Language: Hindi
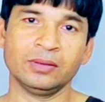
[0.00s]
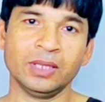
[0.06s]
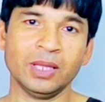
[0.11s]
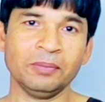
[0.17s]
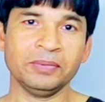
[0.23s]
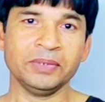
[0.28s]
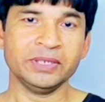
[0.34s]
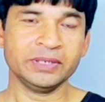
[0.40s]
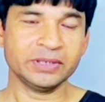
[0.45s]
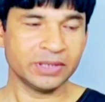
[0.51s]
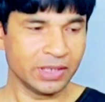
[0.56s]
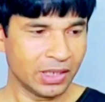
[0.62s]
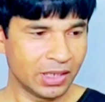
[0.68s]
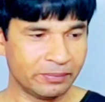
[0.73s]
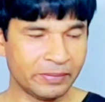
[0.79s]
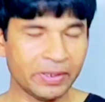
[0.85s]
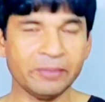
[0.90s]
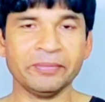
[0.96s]
तब इसके
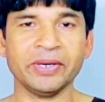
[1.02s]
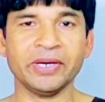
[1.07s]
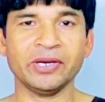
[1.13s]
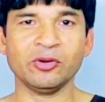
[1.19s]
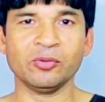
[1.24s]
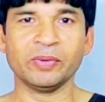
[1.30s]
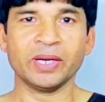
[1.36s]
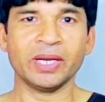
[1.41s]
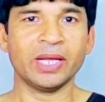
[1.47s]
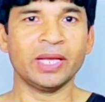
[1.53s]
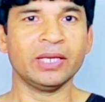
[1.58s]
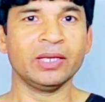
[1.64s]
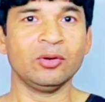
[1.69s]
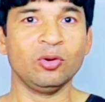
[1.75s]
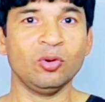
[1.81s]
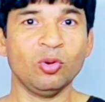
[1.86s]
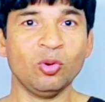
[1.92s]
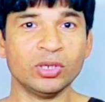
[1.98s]
लिए मैं वीडियो बनाया
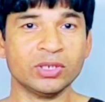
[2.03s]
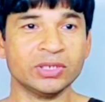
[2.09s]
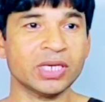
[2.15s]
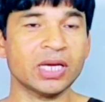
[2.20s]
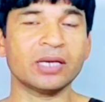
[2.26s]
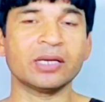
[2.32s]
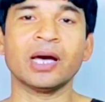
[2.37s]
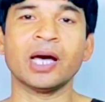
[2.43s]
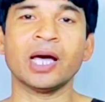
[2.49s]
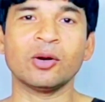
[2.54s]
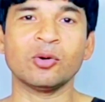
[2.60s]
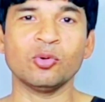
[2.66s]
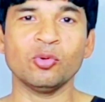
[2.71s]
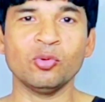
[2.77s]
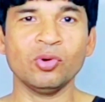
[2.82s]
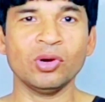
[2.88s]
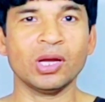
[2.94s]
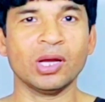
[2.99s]
कि लोग जानकार
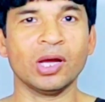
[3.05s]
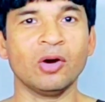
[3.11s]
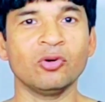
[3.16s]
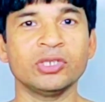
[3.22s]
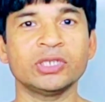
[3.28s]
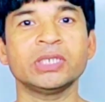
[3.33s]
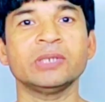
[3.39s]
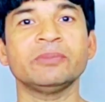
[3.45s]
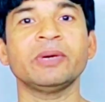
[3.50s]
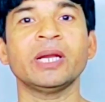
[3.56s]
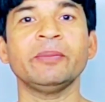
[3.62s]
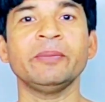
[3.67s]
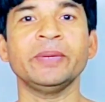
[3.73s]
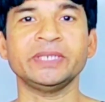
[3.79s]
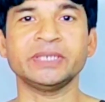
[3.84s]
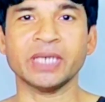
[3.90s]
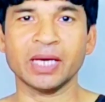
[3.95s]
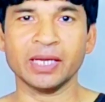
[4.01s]
हों और इसके बारे
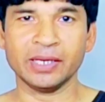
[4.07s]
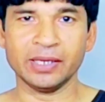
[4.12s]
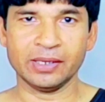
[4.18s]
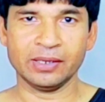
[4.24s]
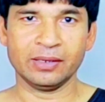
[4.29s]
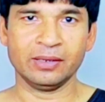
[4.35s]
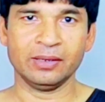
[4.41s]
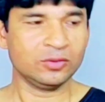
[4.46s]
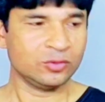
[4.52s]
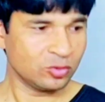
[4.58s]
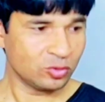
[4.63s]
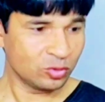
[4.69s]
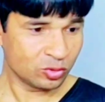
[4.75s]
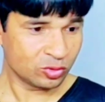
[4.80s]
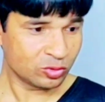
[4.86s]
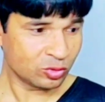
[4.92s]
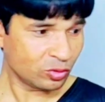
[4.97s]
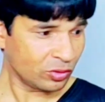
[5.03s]
में जानें तो
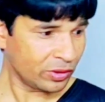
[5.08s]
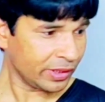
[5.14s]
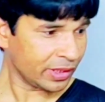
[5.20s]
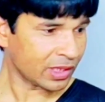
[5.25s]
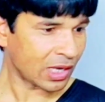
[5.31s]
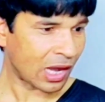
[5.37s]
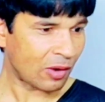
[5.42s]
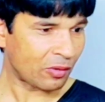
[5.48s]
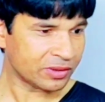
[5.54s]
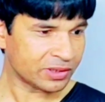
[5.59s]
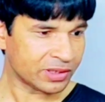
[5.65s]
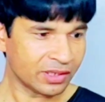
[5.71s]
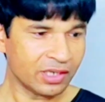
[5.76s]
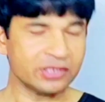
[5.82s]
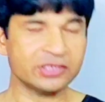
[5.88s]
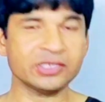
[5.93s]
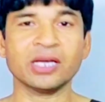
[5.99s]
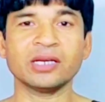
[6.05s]
दोस्तों एक कहावत है
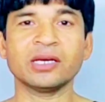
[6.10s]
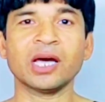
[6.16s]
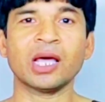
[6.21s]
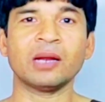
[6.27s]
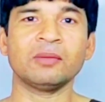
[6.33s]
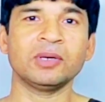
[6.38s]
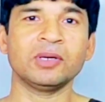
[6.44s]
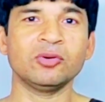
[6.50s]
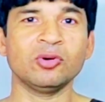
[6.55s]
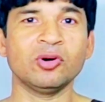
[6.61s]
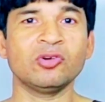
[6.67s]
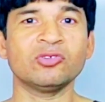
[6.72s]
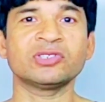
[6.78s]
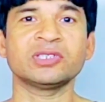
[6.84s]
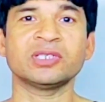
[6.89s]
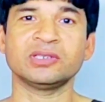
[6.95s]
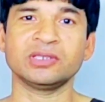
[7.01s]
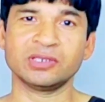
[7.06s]
ना जानकार बनो और
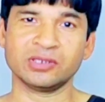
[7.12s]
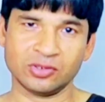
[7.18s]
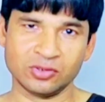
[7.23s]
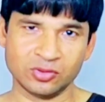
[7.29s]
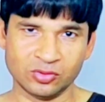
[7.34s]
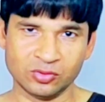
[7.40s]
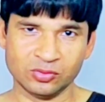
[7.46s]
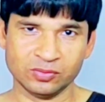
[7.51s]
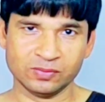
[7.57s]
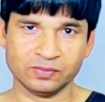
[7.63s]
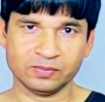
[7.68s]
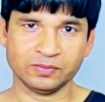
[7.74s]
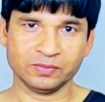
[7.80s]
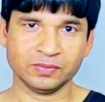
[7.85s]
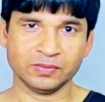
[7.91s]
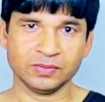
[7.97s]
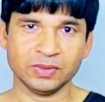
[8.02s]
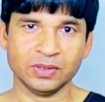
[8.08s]
सतर्क रहो
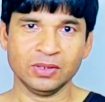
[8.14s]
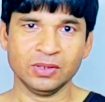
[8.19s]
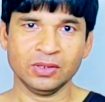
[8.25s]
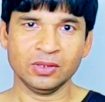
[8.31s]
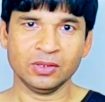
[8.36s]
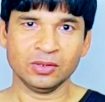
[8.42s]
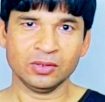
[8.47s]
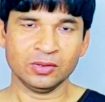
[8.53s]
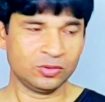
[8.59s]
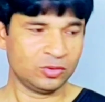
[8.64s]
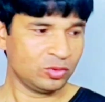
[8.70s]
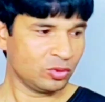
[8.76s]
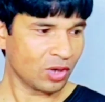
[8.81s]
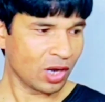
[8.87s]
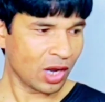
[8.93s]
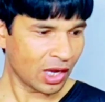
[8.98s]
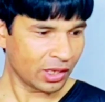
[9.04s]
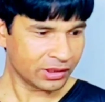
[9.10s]
तो
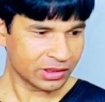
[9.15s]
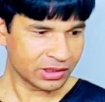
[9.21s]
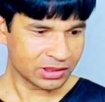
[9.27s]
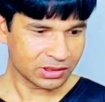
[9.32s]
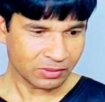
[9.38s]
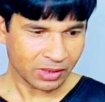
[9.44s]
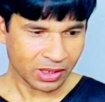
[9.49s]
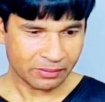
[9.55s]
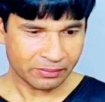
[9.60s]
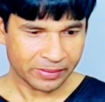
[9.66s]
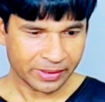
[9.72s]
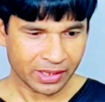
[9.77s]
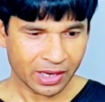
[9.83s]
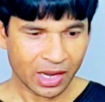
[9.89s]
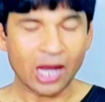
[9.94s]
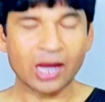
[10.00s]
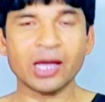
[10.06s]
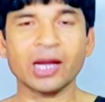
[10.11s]
आज के ज़माने में
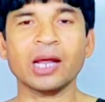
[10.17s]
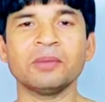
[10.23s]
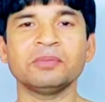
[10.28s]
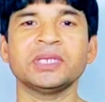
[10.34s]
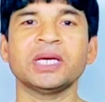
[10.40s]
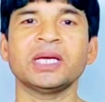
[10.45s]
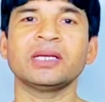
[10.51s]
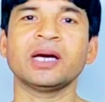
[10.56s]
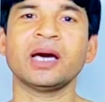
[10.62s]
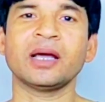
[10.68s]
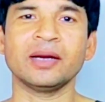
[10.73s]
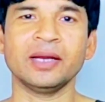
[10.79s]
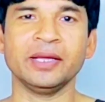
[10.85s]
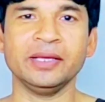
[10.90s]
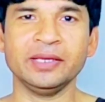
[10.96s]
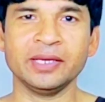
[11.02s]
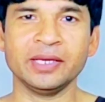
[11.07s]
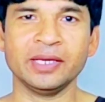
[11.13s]
अगर आप जानकार
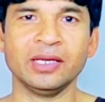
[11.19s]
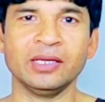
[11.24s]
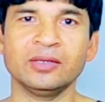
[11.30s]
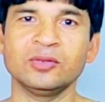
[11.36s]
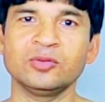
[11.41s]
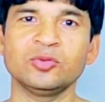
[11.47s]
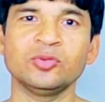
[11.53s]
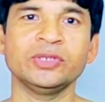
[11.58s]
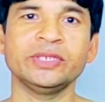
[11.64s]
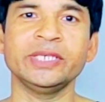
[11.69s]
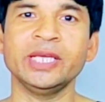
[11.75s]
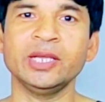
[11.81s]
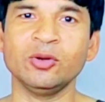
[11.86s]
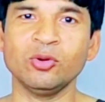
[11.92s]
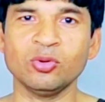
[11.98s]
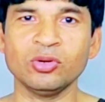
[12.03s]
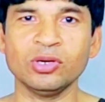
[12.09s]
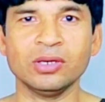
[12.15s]
नहीं हैं तो ये
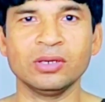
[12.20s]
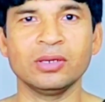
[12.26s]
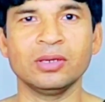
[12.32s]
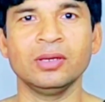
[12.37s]
लोग